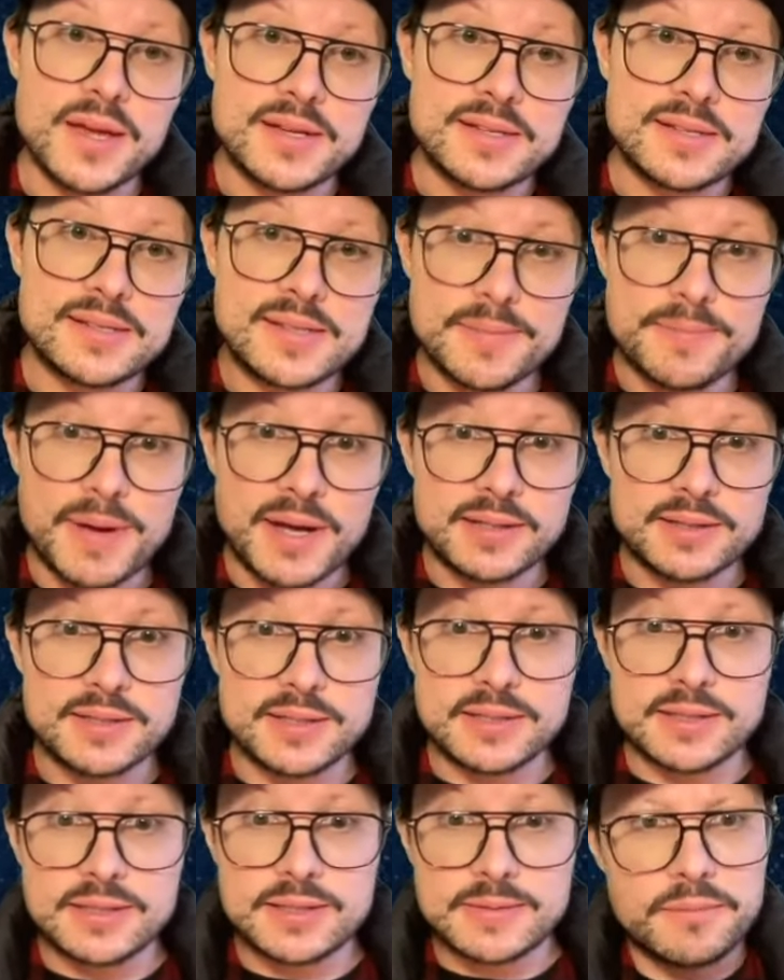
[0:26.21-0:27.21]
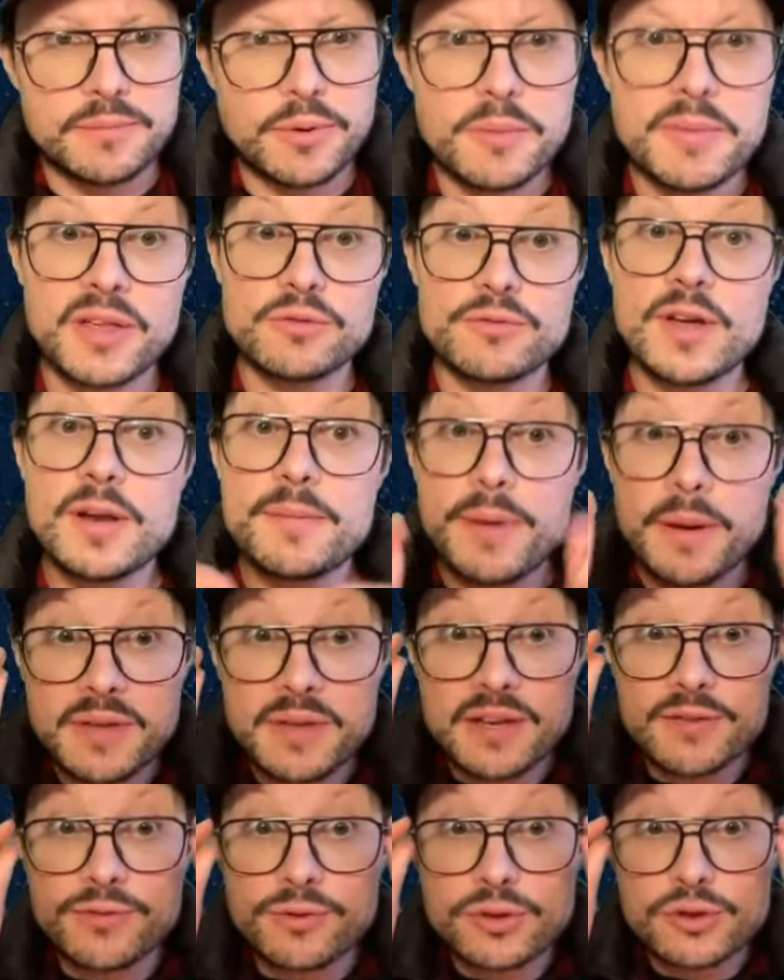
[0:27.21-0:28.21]
C'est parti. Première nouvelle parmi
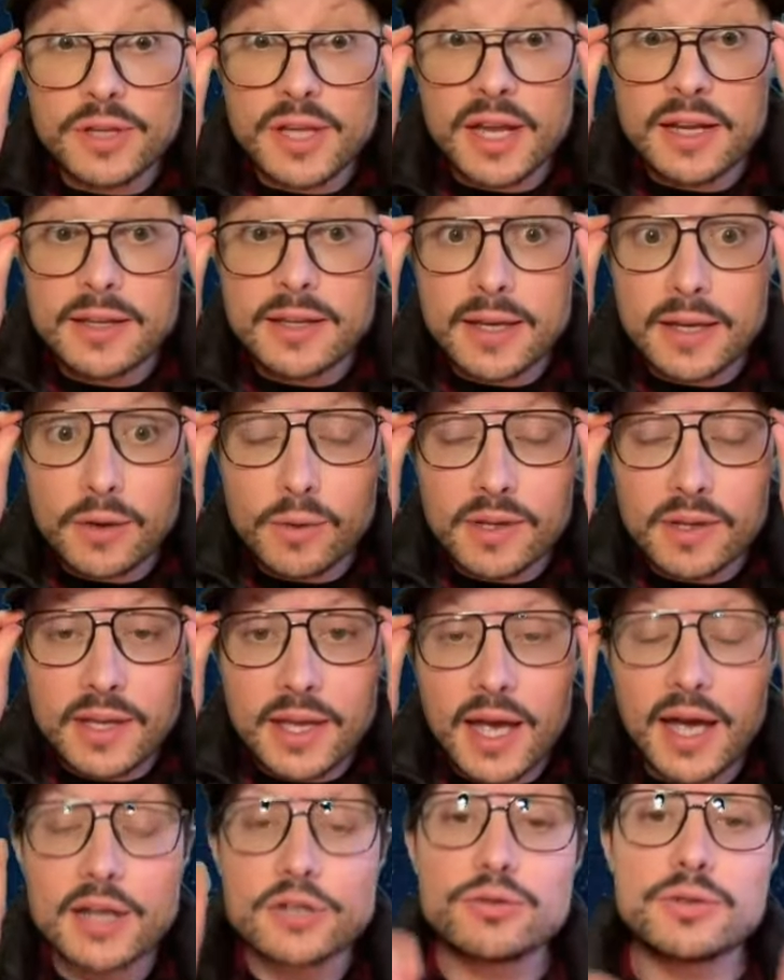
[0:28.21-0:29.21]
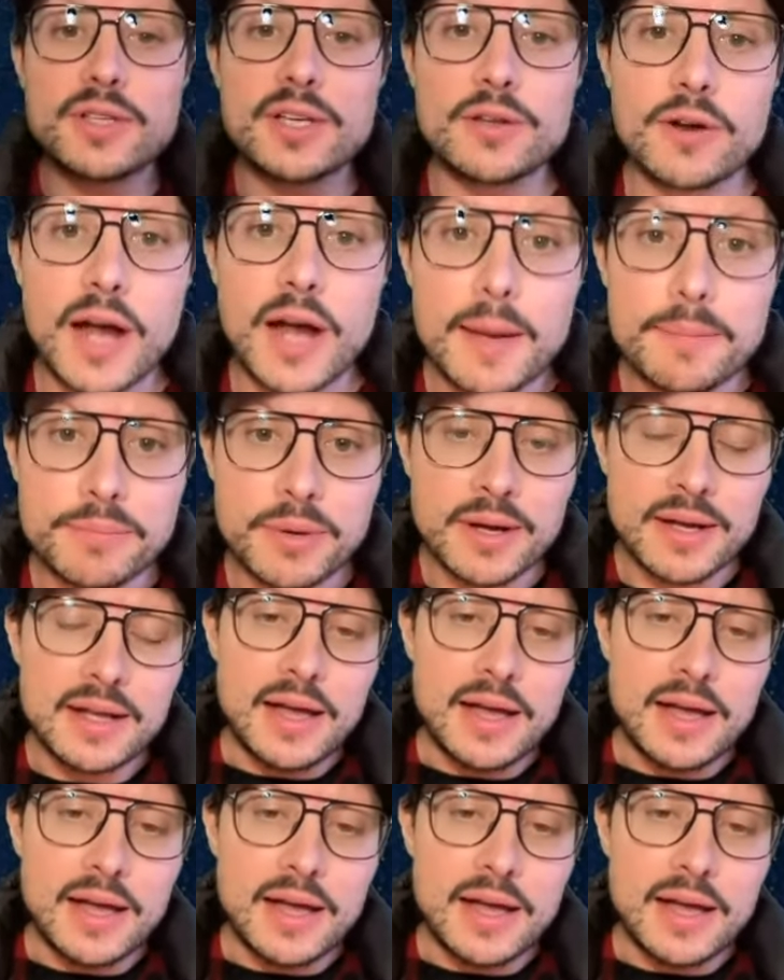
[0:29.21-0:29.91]
les fonctionnalités qui ont été ajoutées dans l'app.